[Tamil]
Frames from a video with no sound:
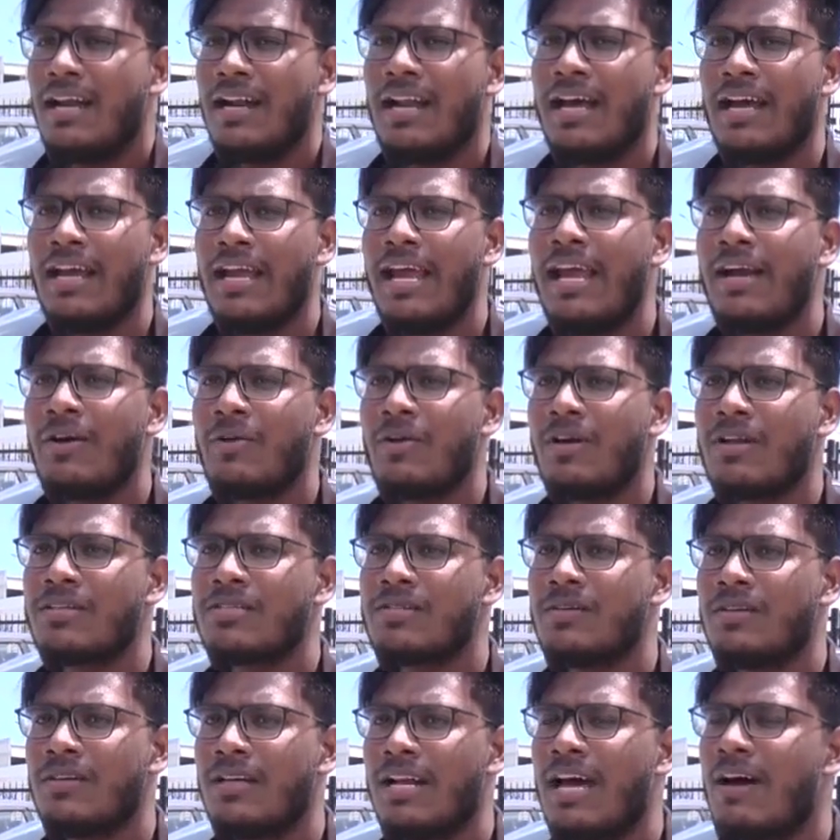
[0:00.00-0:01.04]
நான் ஏன் குறை
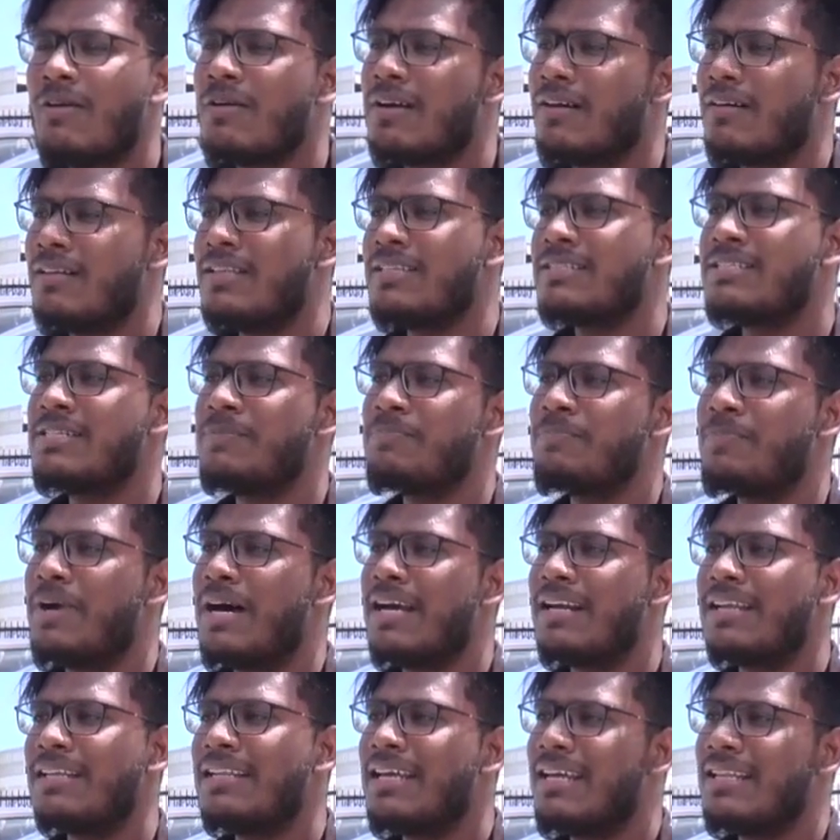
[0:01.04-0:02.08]
சொல்லணும்னா அவருக்கு வந்து ஸ்டிப்பாக
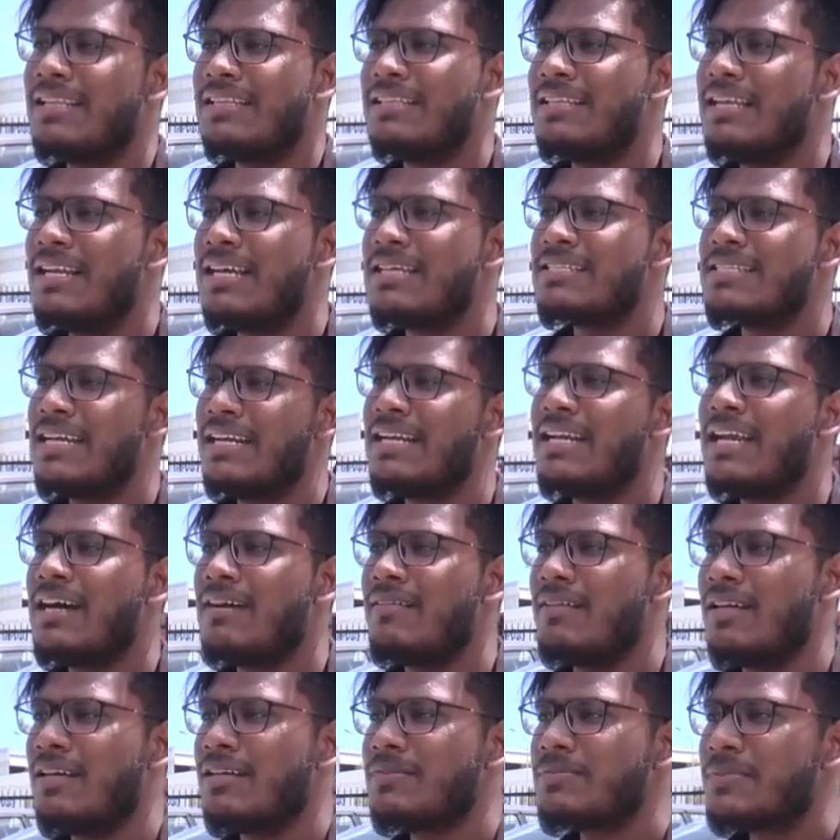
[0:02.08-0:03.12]
இருக்குது அந்த இதெல்லாம் செட்
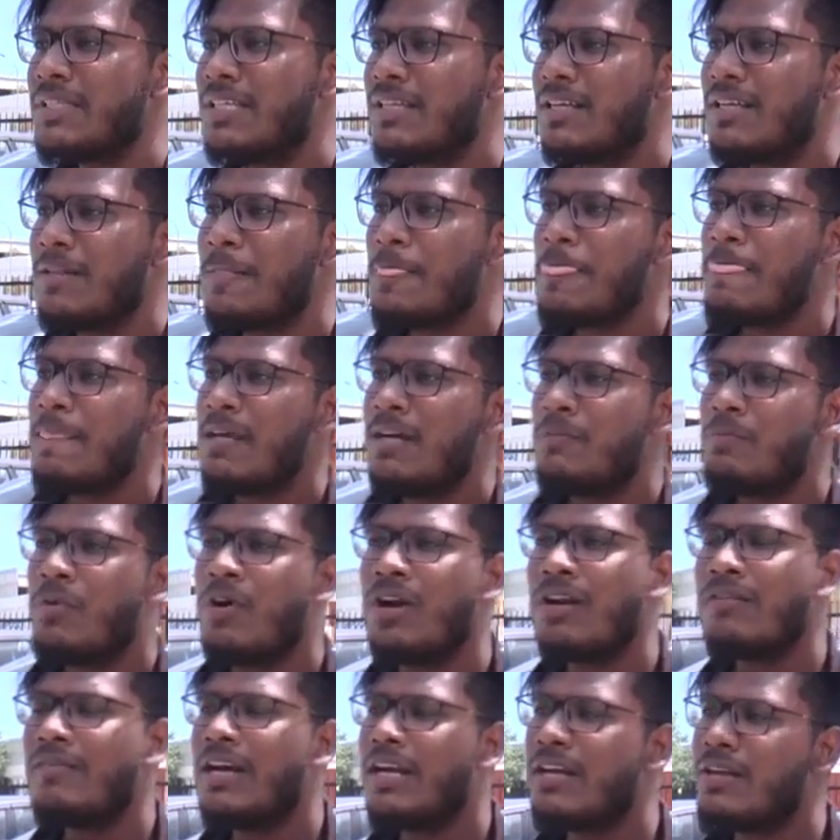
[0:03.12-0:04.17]
ஆகலை
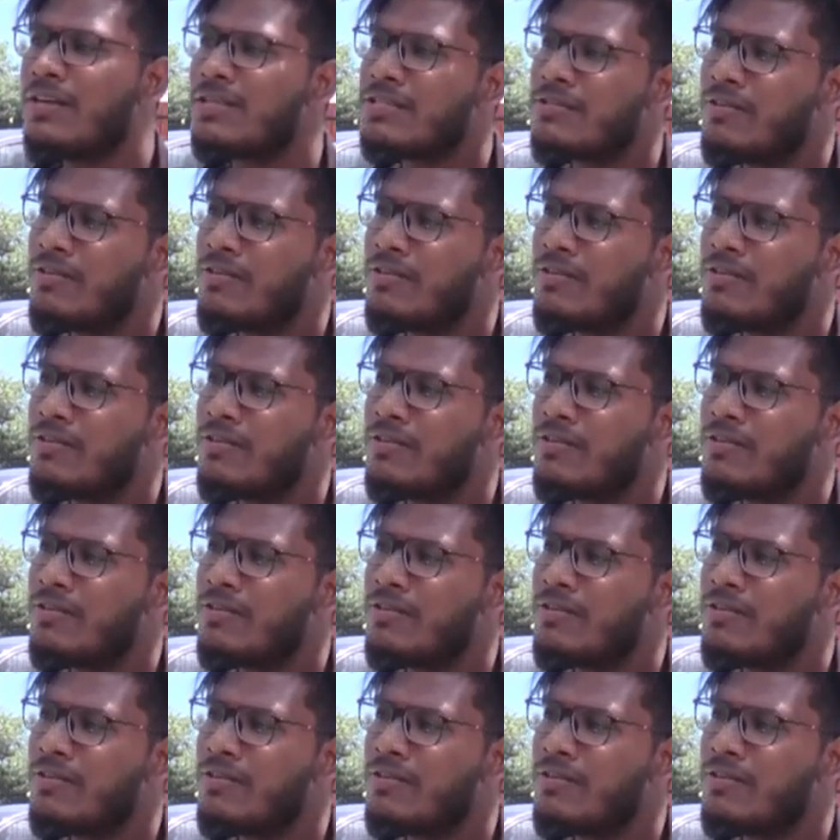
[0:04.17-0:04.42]
போன வாட்டியும்